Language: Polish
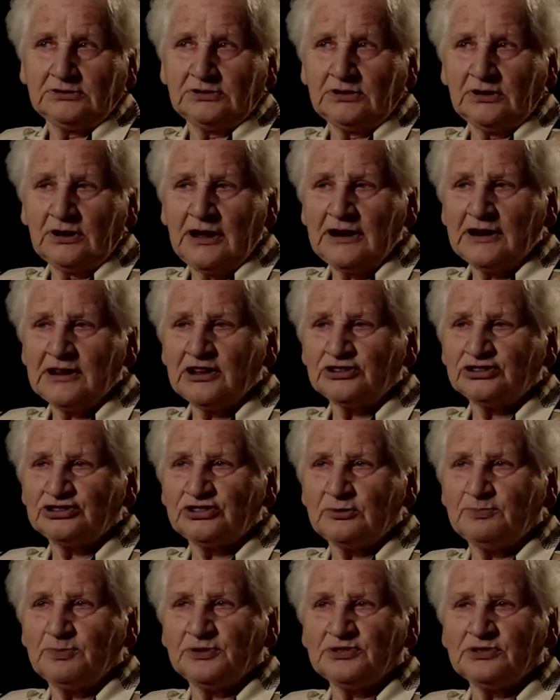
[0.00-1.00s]
No a
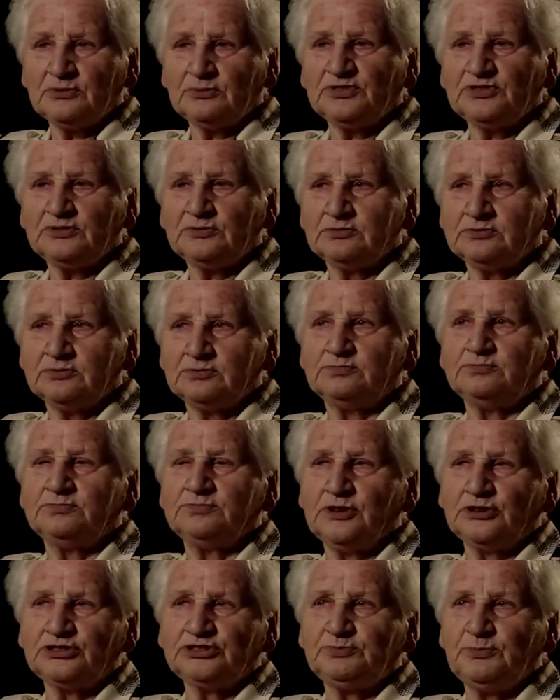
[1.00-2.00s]
resztę potem,
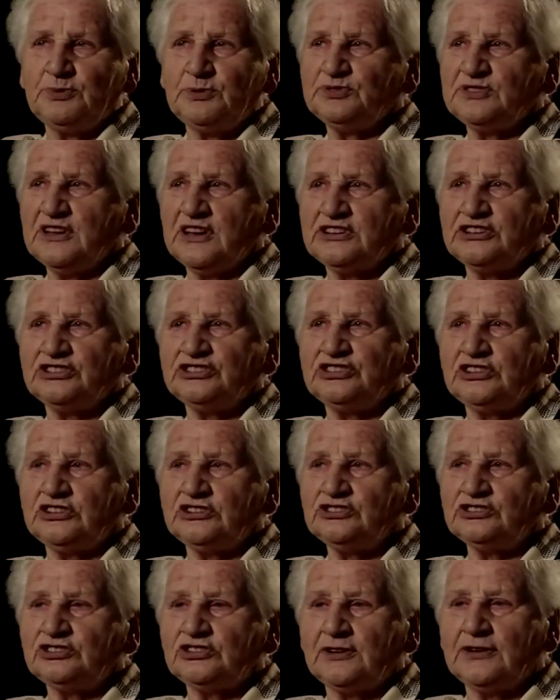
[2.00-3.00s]
dosz, był taki
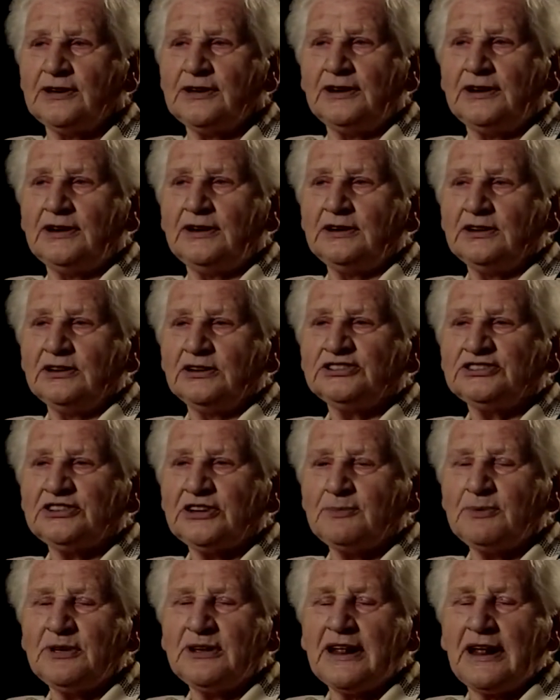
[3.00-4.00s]
dzień, że
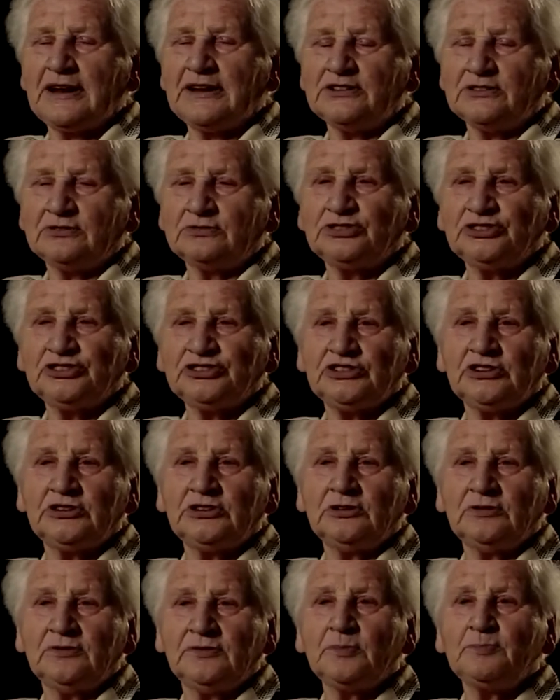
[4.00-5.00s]
Zabierali ich
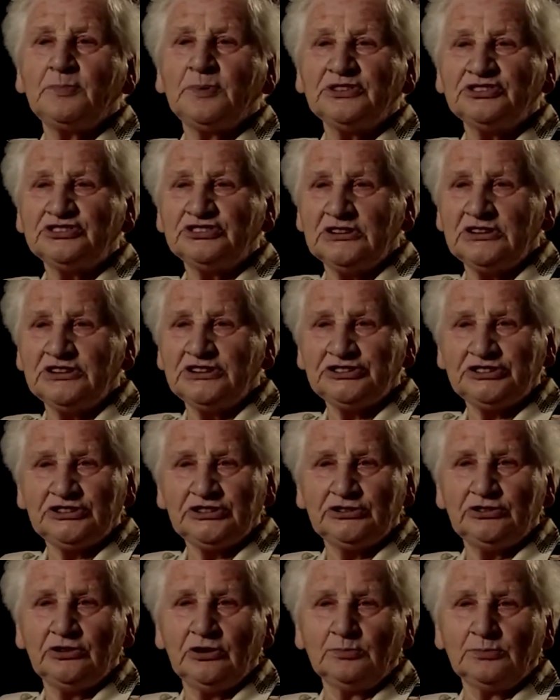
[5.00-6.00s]
wszystkich, ich wypędzili z
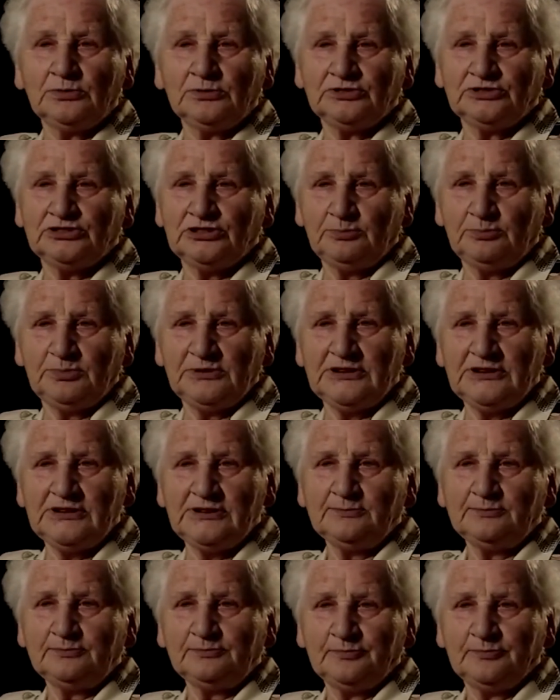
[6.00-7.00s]
tych domów, gdzie
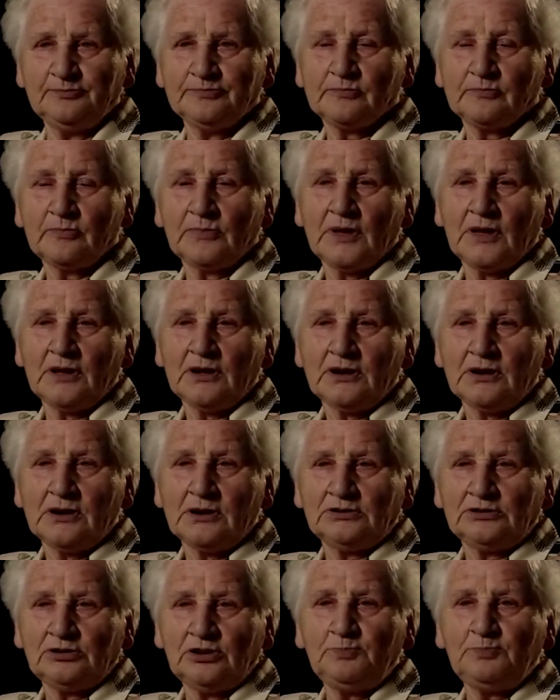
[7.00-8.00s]
byli.
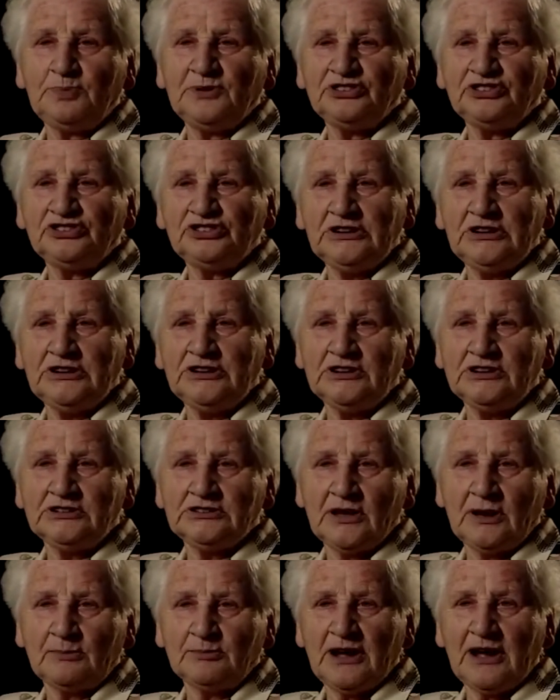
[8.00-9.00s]
No i pędzili ich
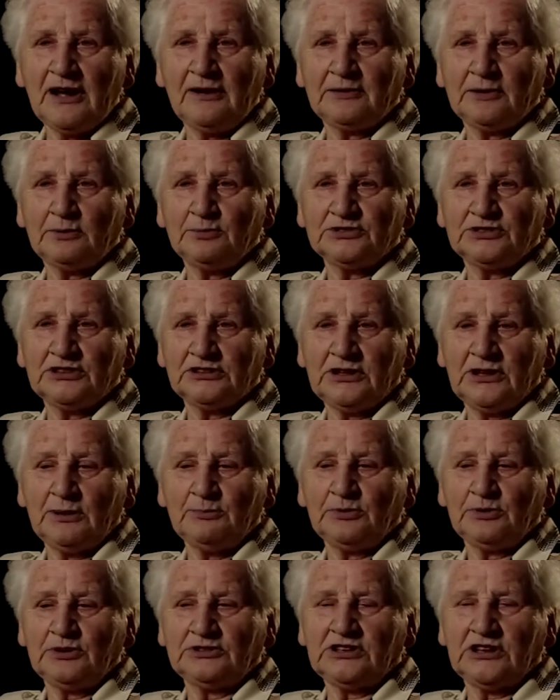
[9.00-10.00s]
tam kawa, bo to
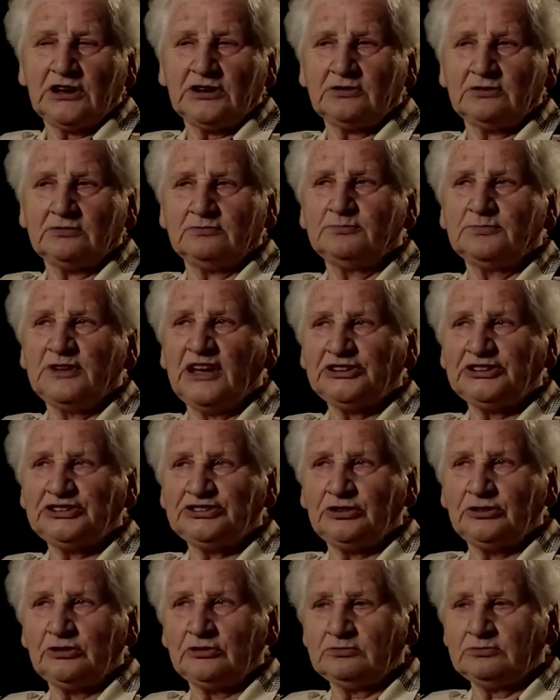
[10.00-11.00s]
tam było tak
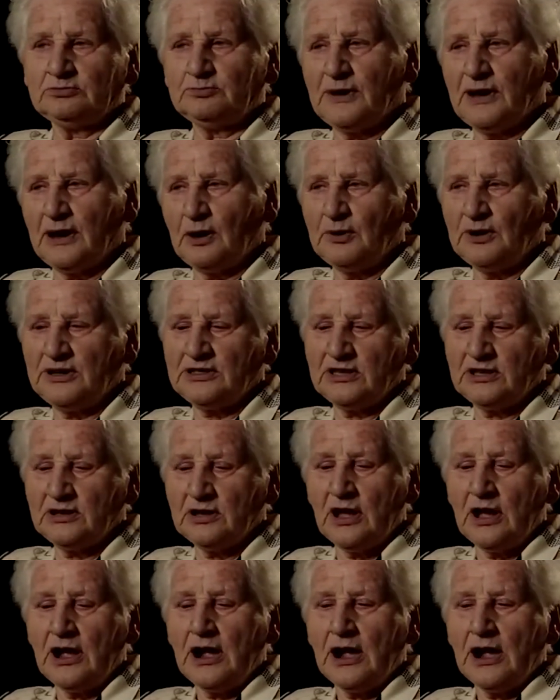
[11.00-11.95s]
miasto małe, tak,